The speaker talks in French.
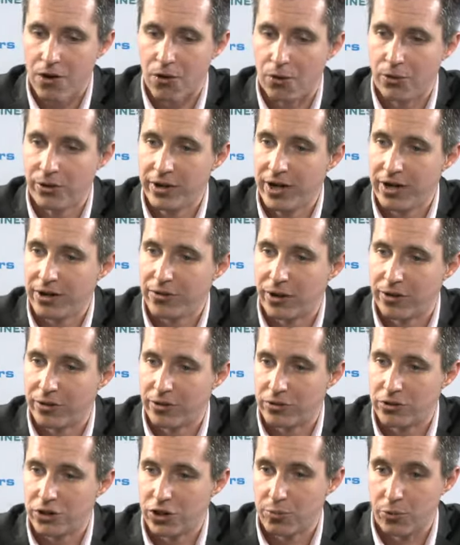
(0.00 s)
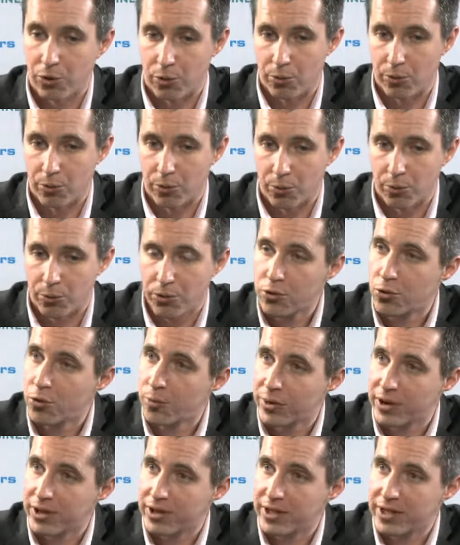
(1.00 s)
on a un ensemble, on peut
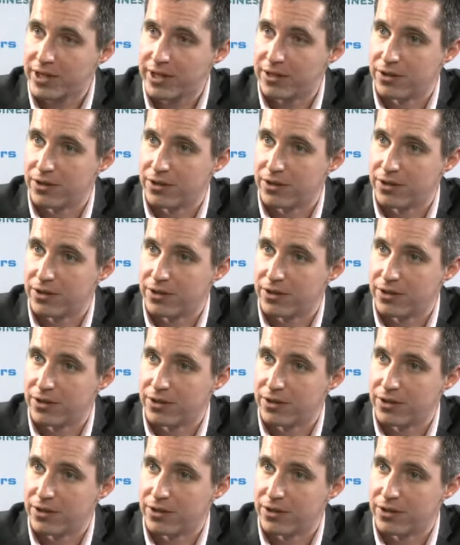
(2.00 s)
comparer